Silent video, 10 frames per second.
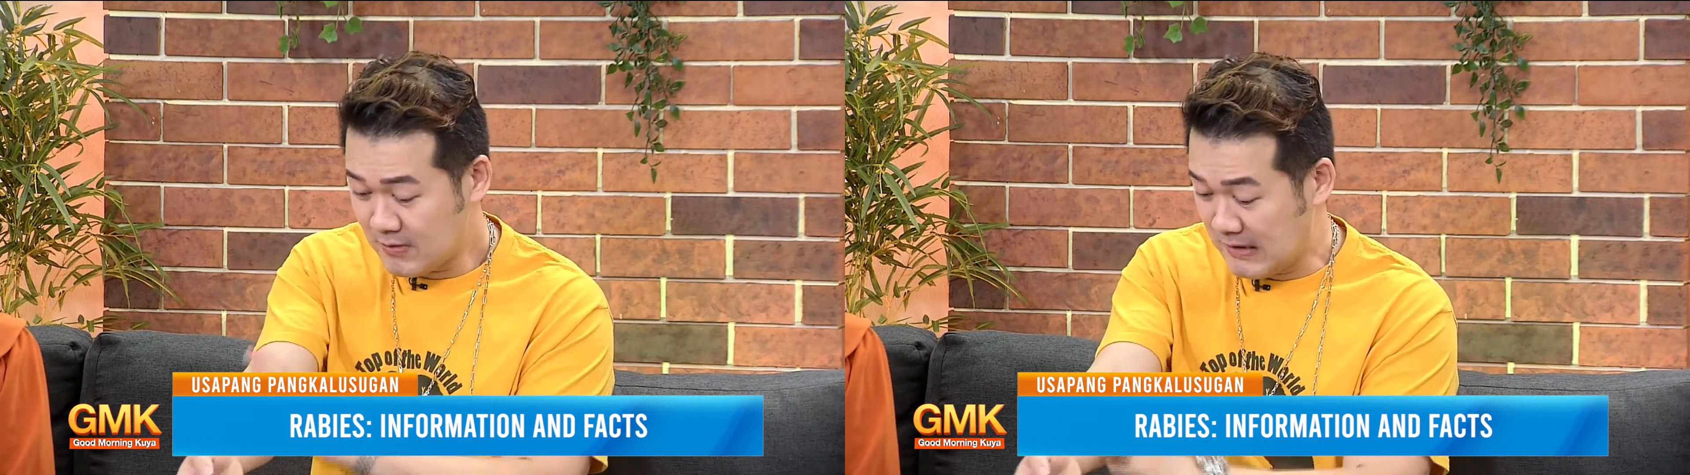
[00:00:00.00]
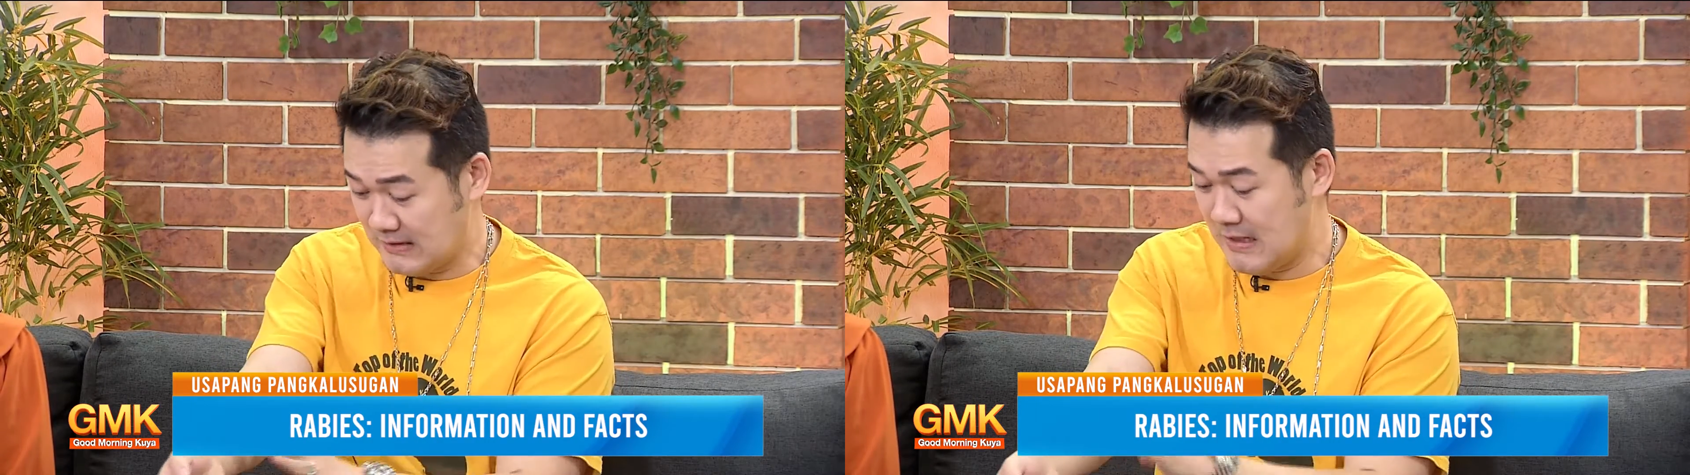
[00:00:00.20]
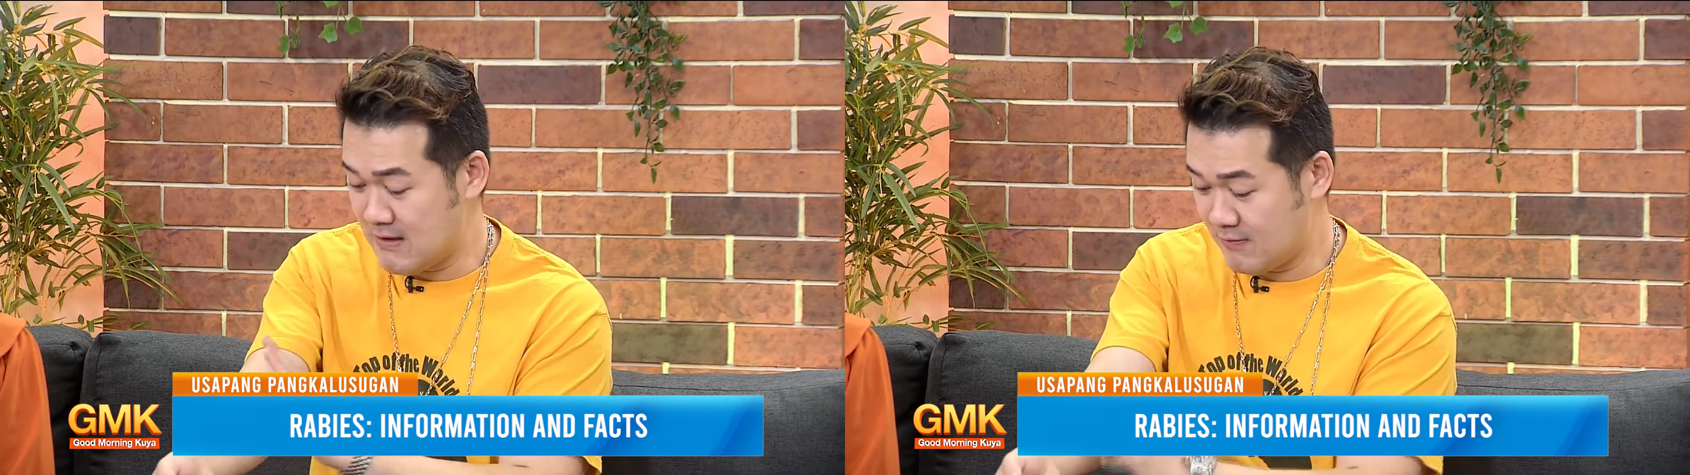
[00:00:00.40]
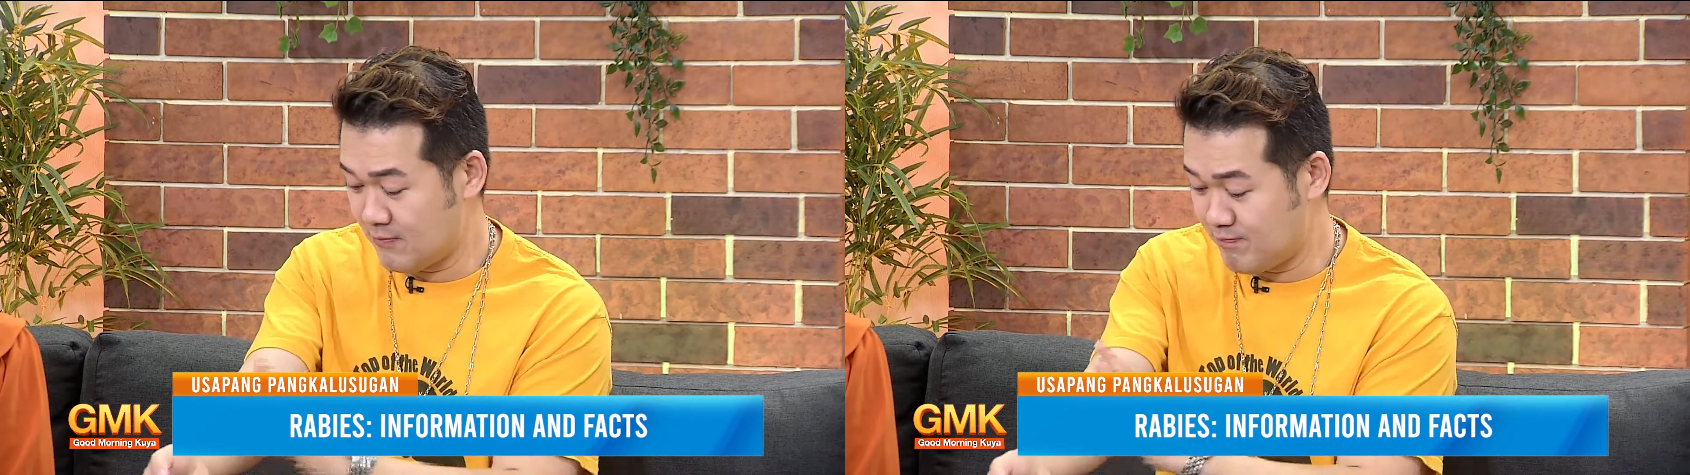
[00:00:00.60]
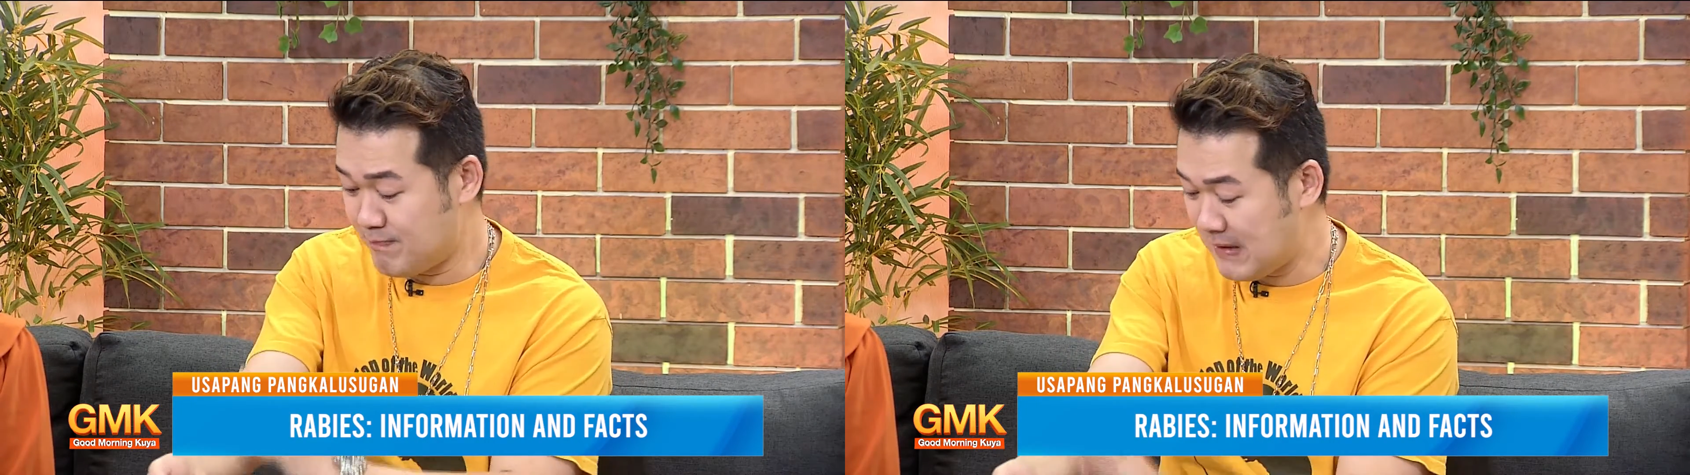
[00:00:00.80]

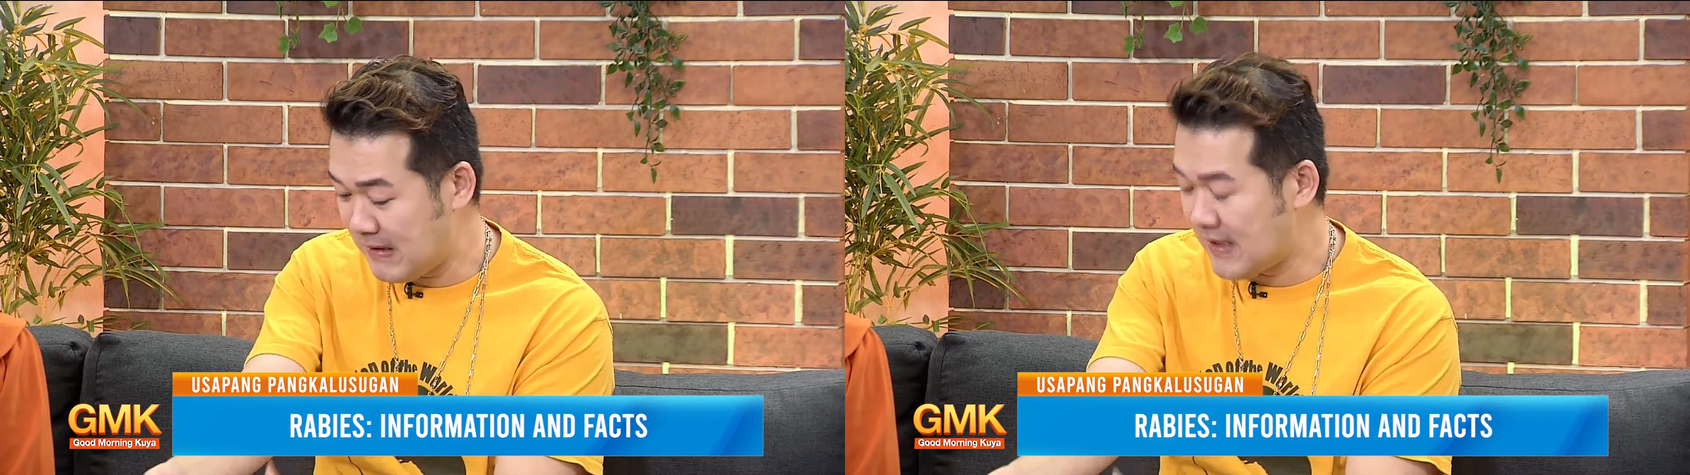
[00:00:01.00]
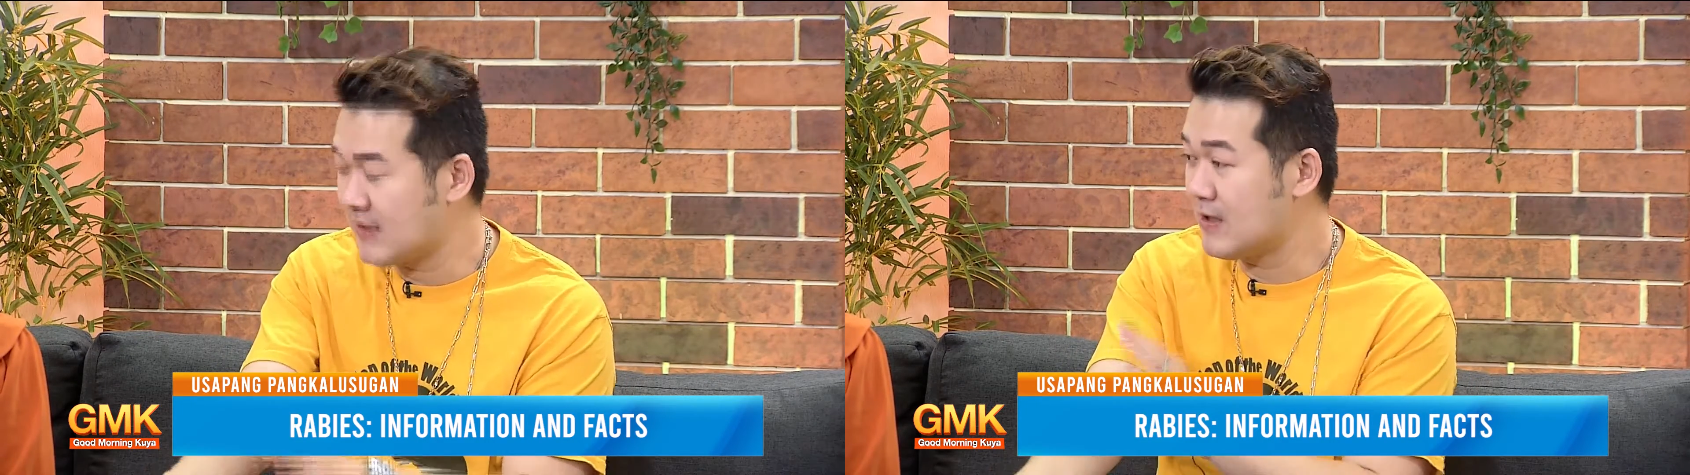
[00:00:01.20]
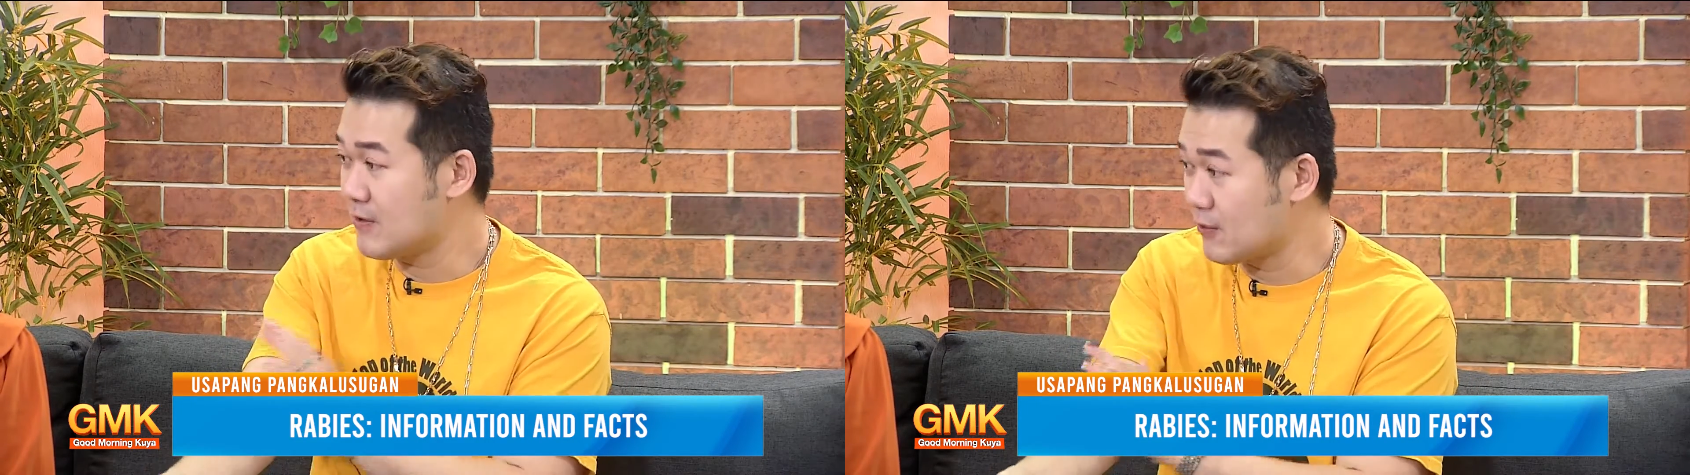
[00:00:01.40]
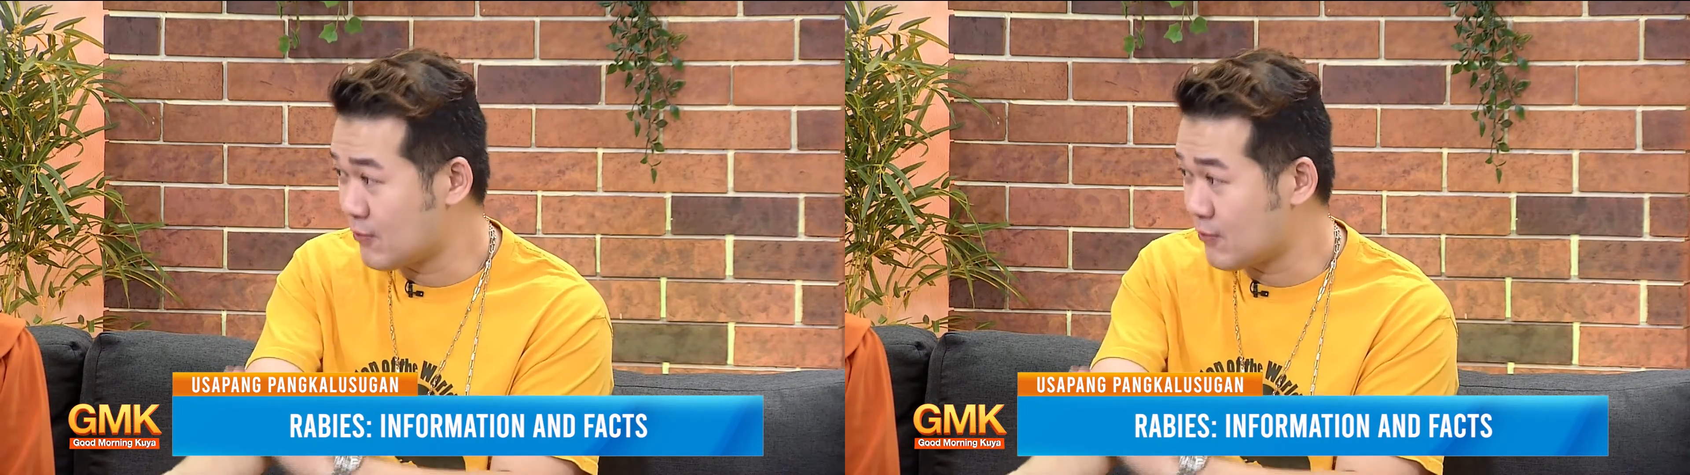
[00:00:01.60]
talagang big,